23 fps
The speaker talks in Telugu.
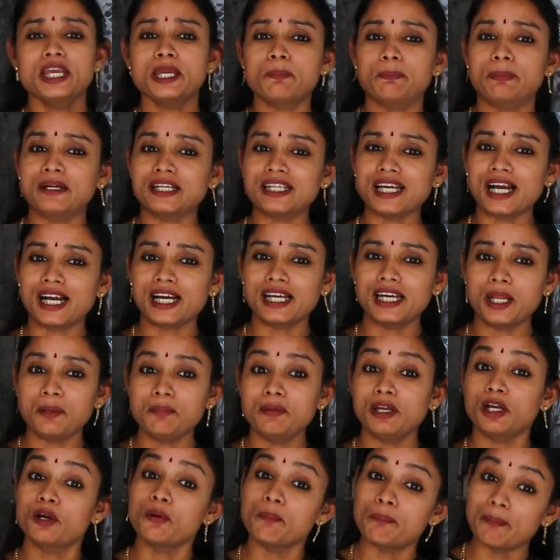ఇప్పటిదాకా నేను
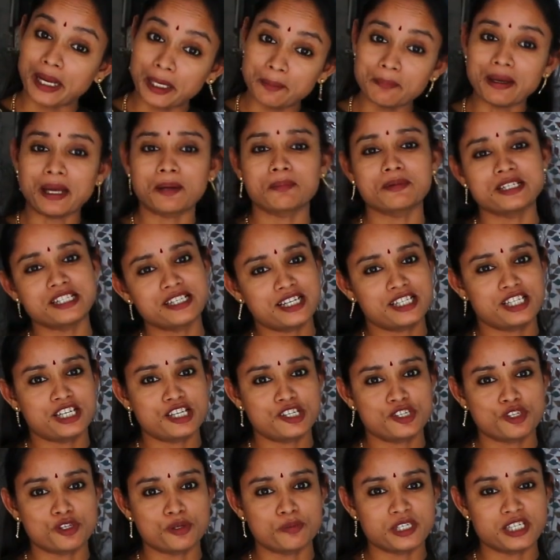మీకు బైబ్యాక్ బిజినెస్
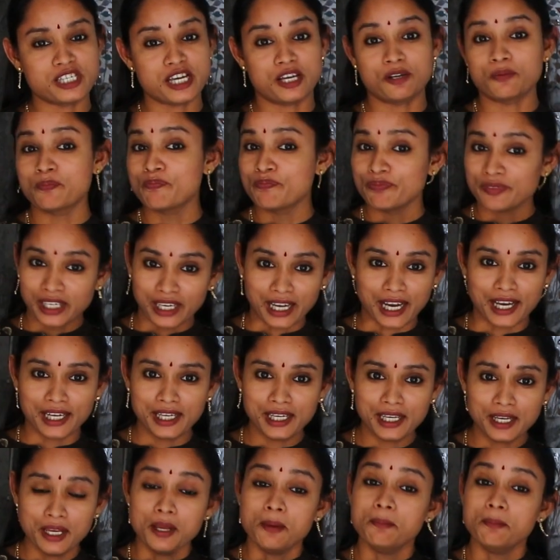చూపించాను కానీ